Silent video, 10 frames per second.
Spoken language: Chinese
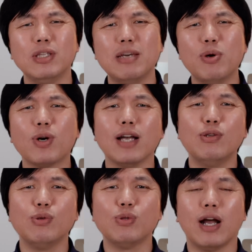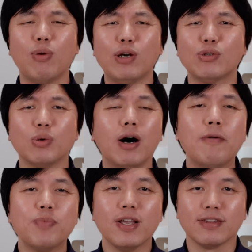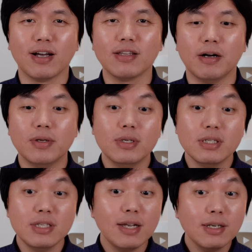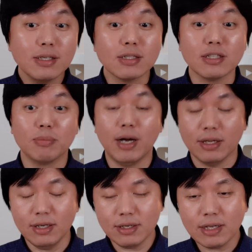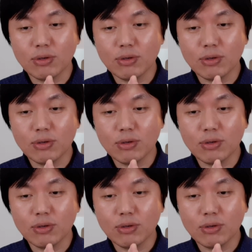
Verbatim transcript: 你也没有根据，就在这乱说，等等。”现在这个事情吧，他